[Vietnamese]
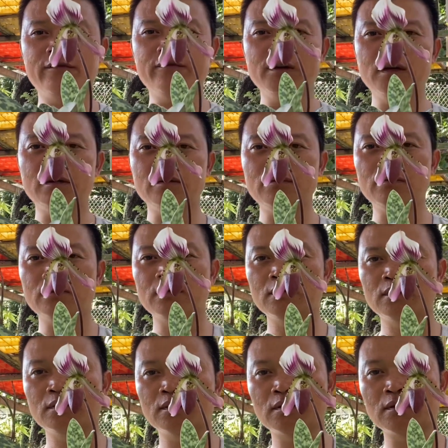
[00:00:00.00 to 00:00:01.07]
Vân
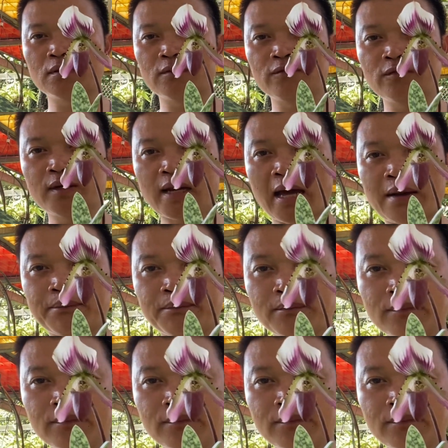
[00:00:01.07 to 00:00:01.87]
Vân Nam